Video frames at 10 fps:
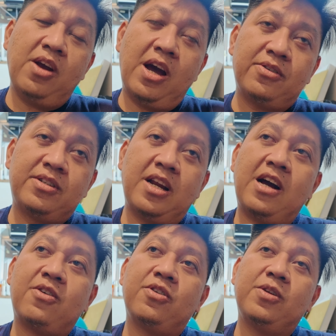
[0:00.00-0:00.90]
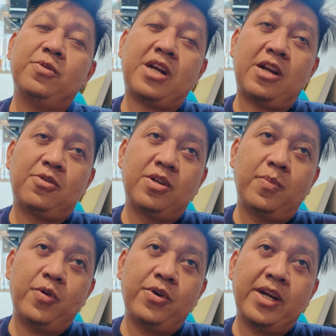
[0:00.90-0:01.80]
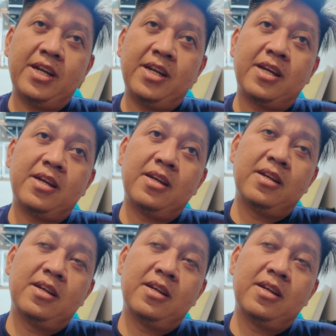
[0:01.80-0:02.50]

ya harus dilakoni wis kadung nyemplung kene